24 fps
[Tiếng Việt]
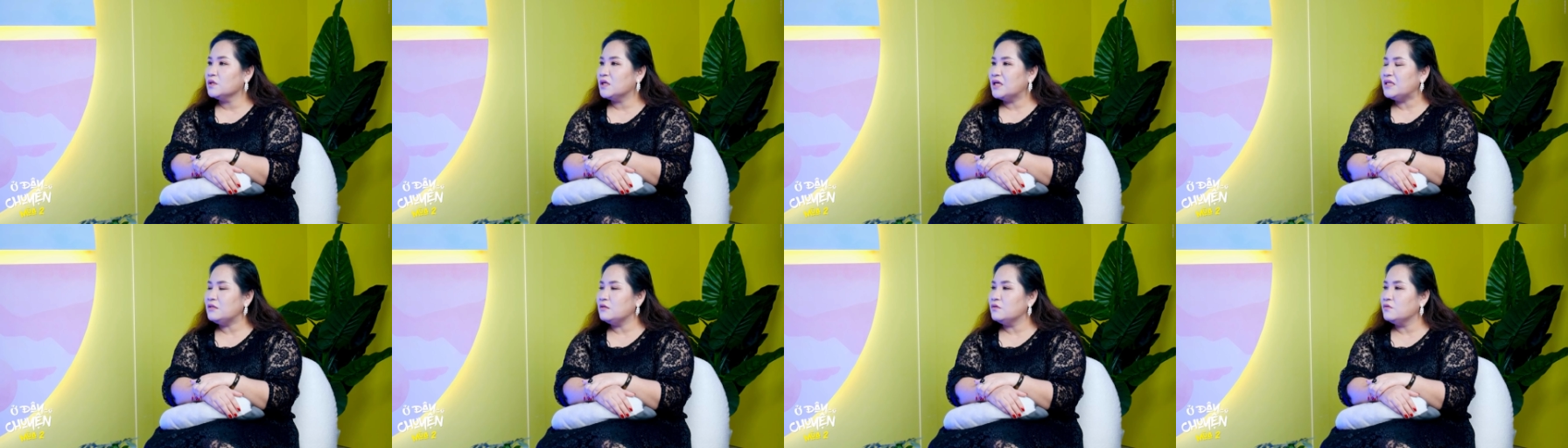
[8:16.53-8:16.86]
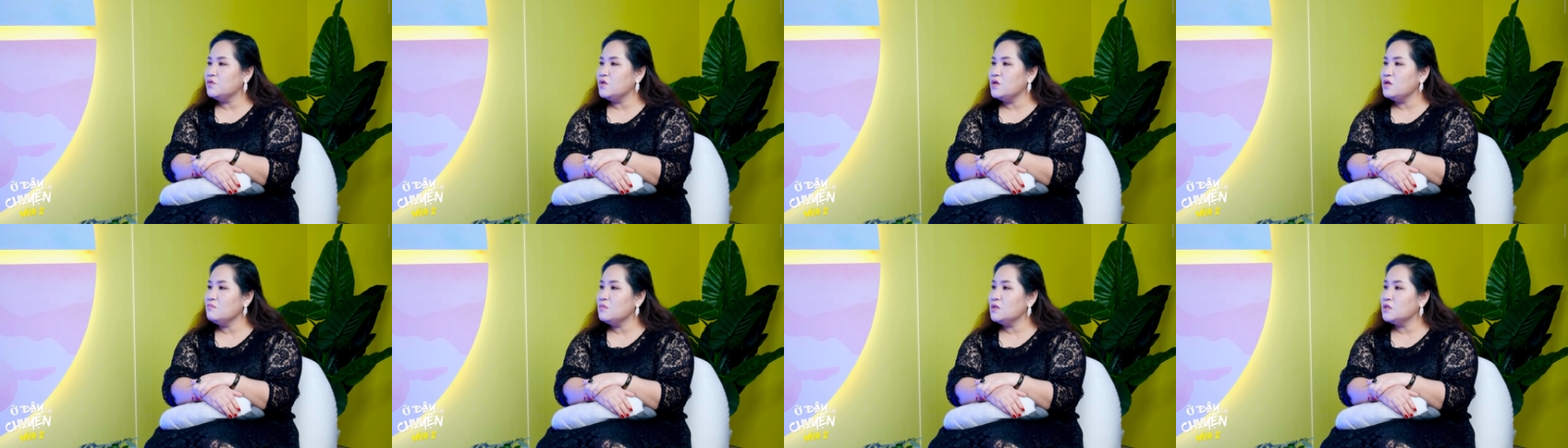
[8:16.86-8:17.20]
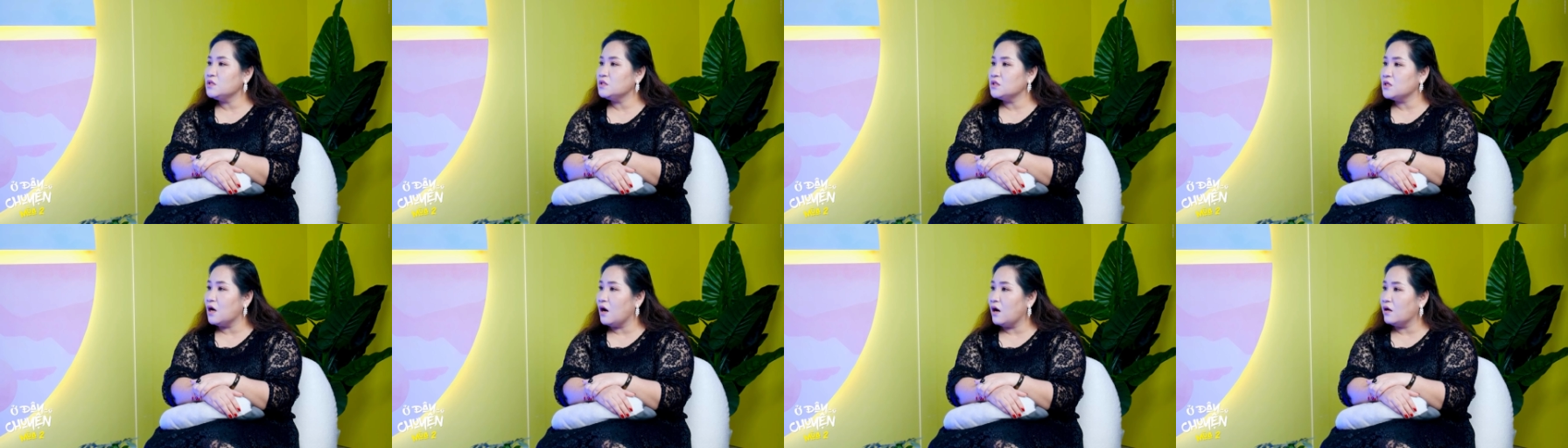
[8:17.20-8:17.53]
cái tự nhiên
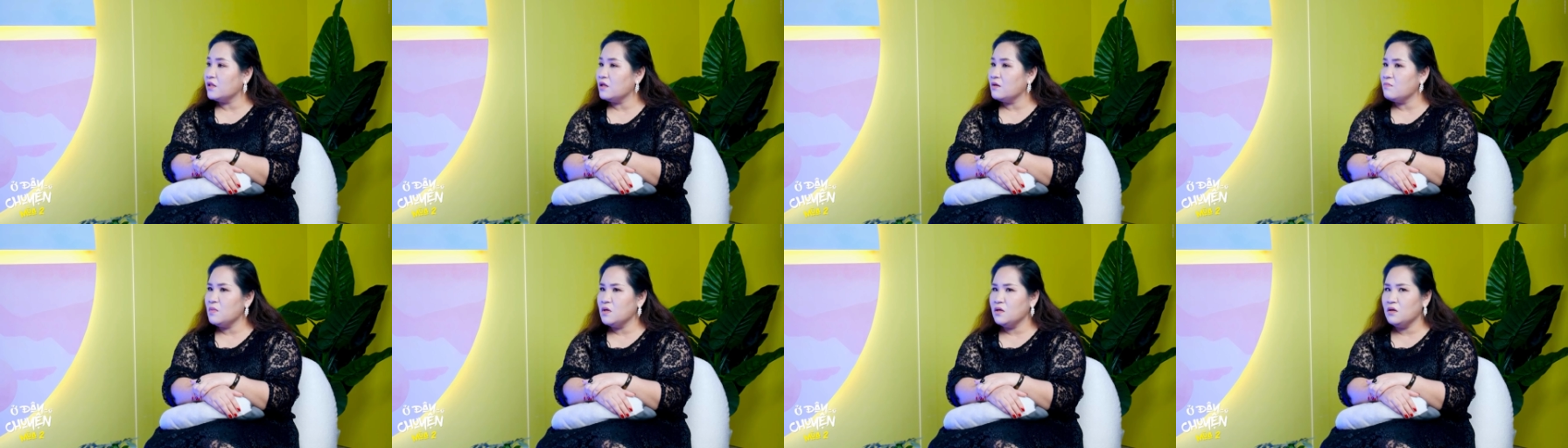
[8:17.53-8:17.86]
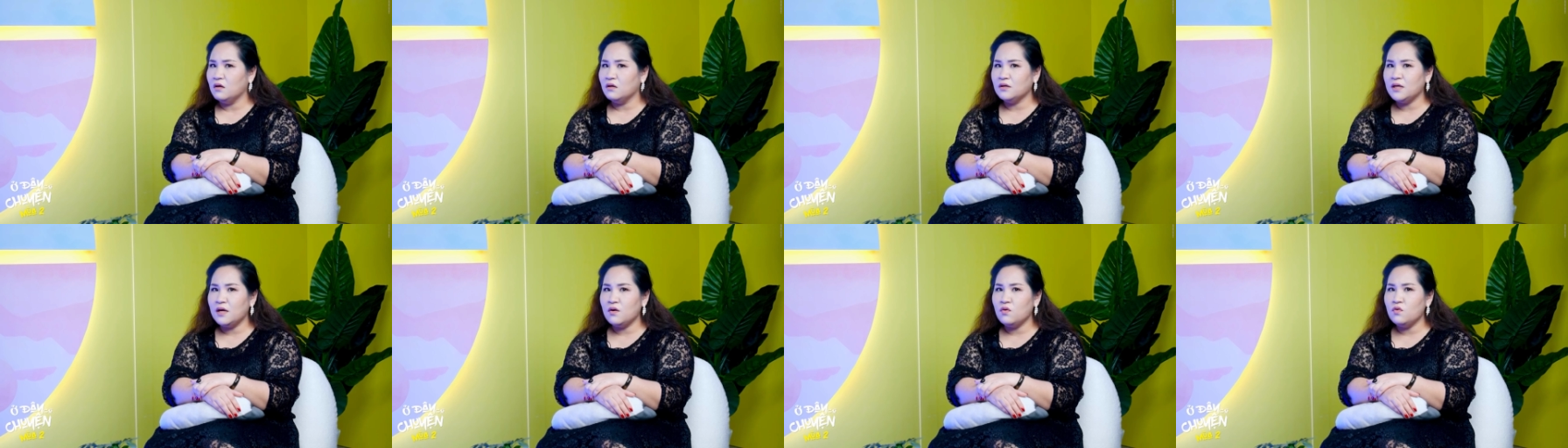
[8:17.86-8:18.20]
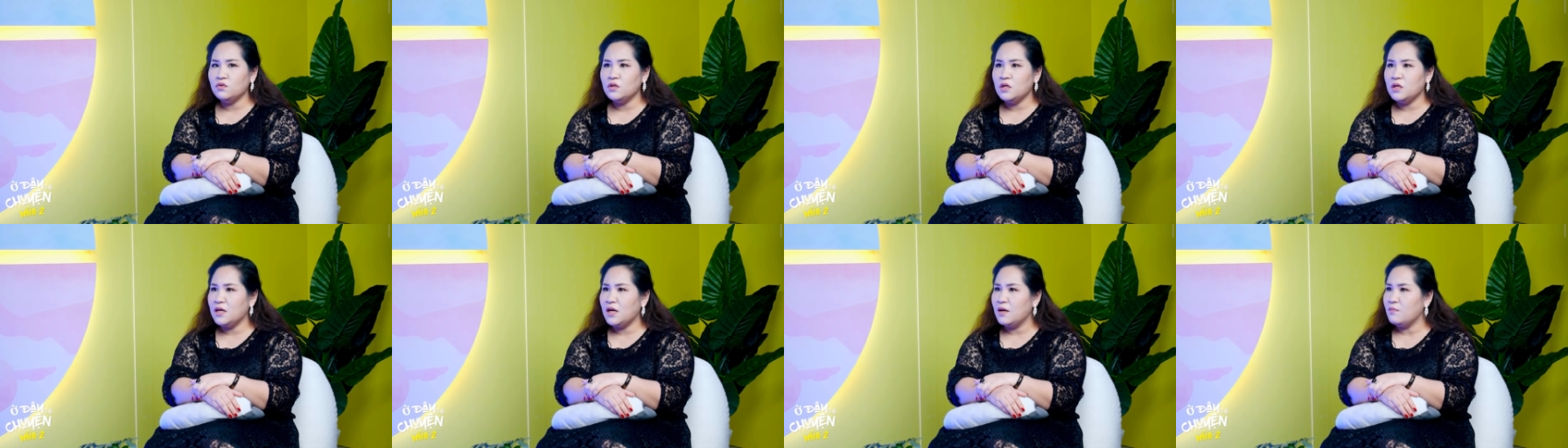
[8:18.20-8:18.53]
mình sợ, thì mình nhận ra
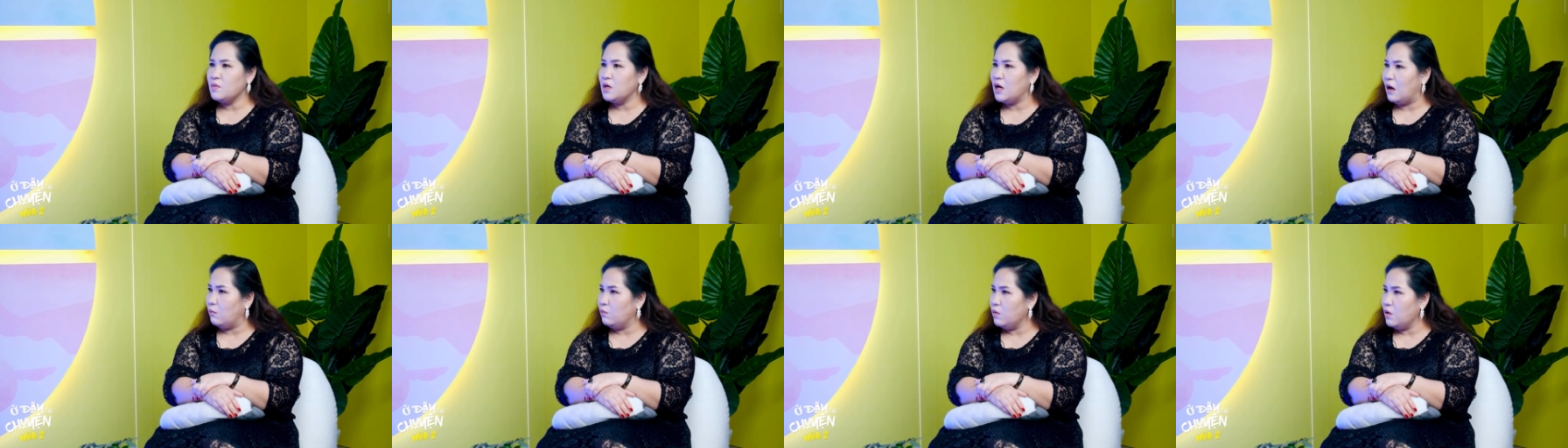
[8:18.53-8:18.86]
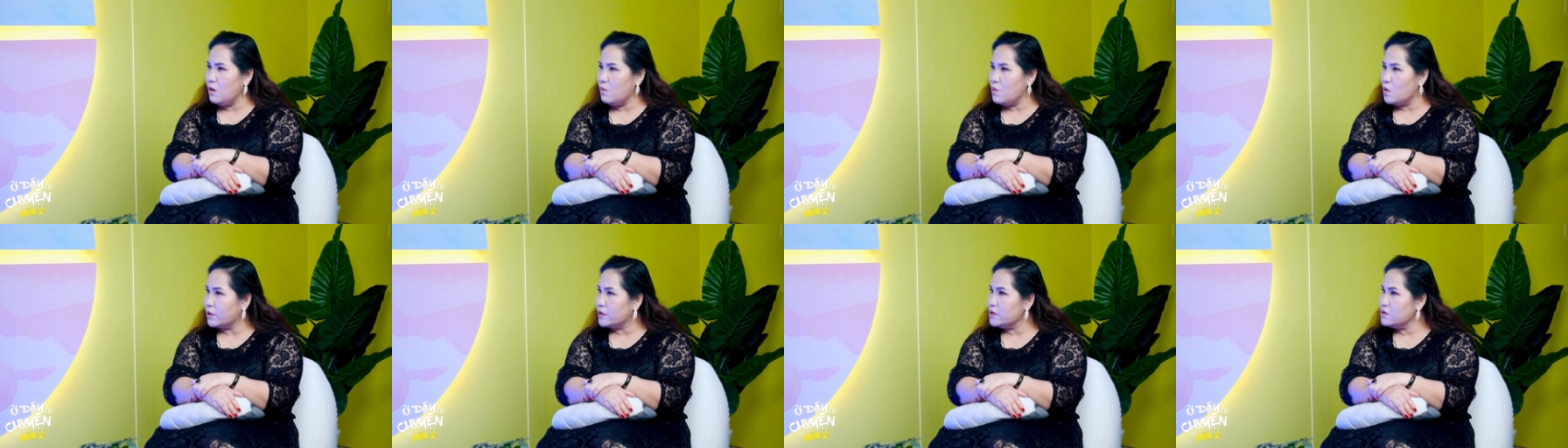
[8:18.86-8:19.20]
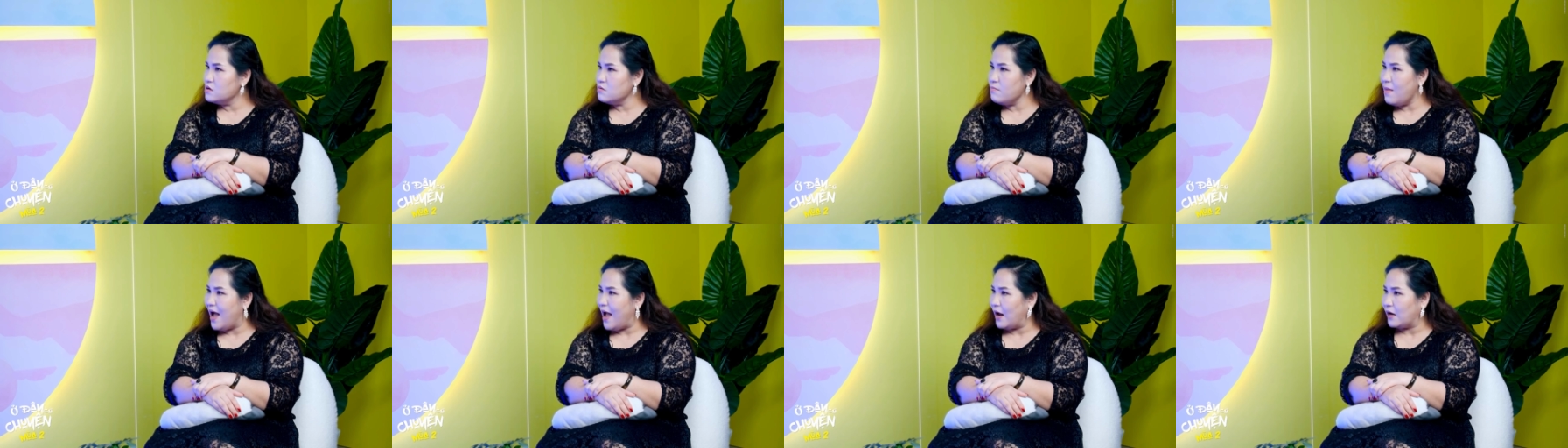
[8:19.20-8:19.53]
ô thì ra mình không có một cái
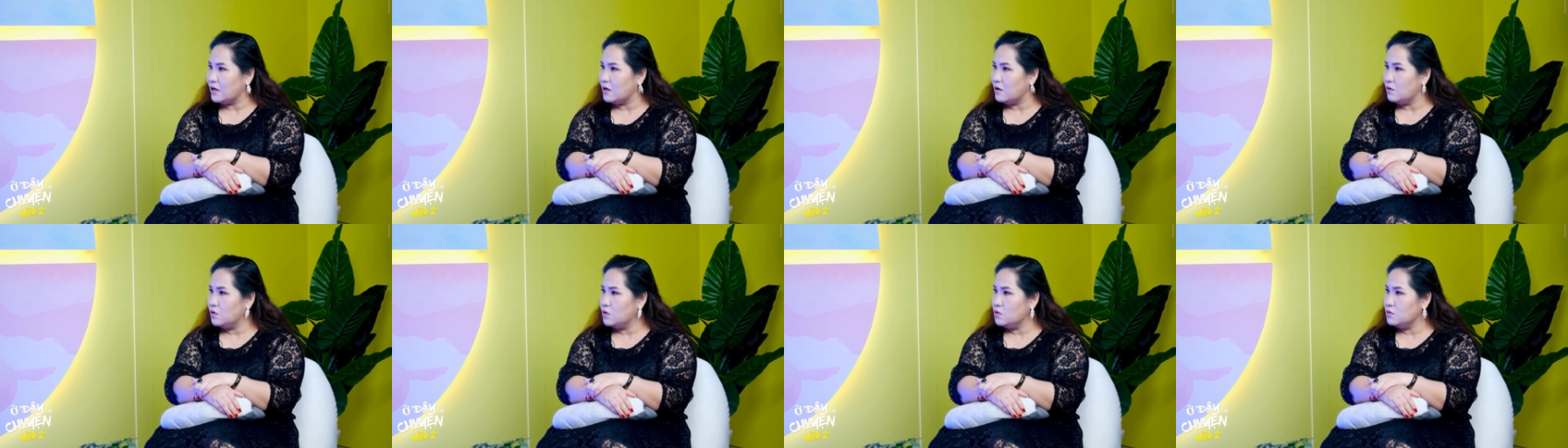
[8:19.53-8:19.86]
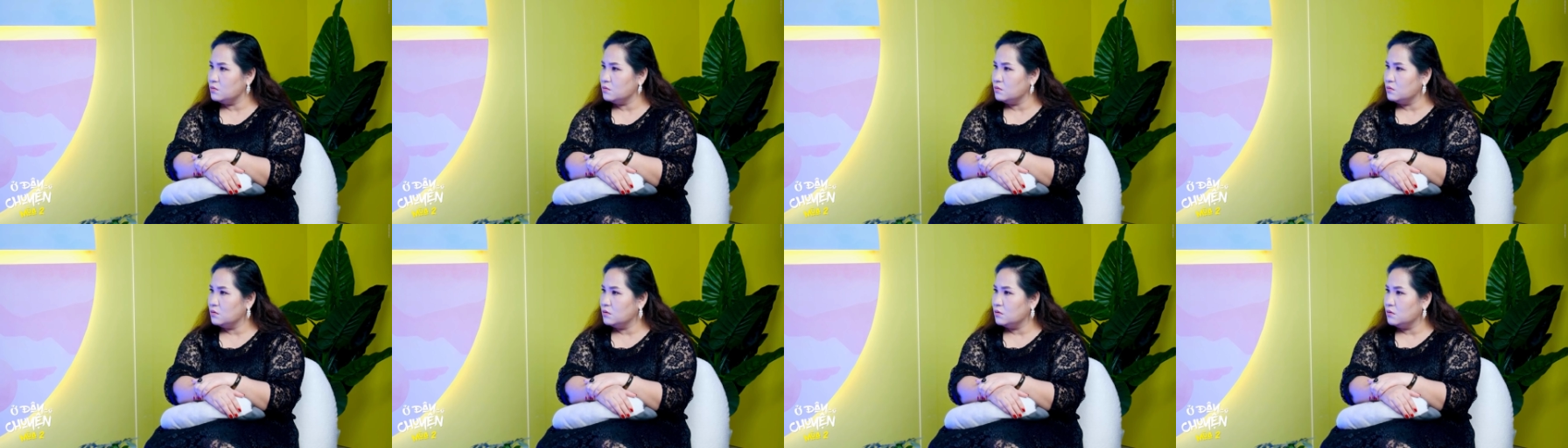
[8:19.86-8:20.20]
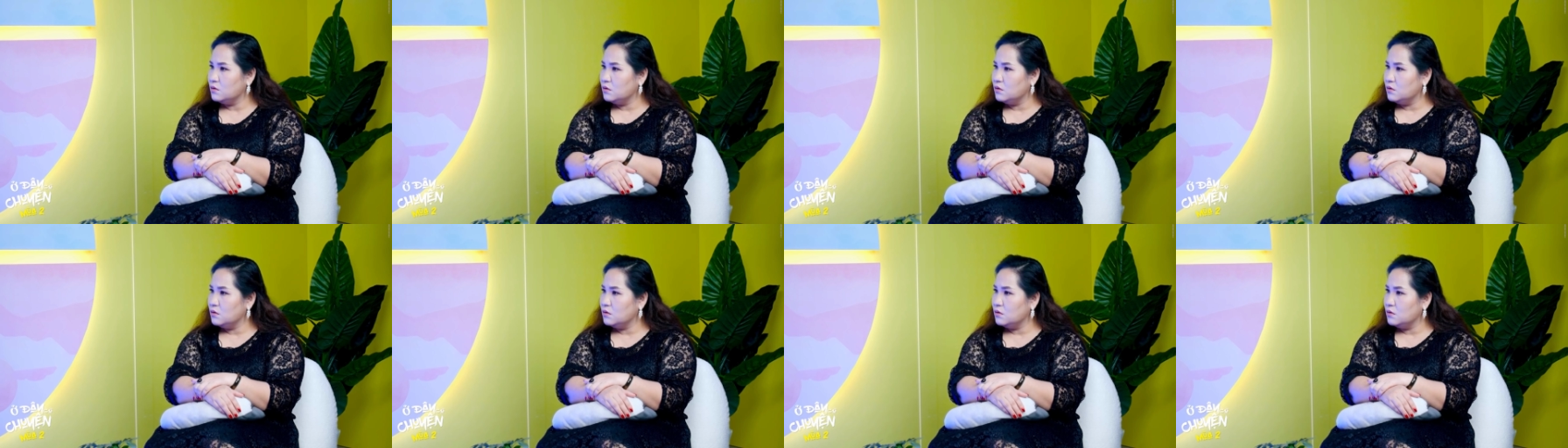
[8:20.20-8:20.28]
đứa bạn nào luôn,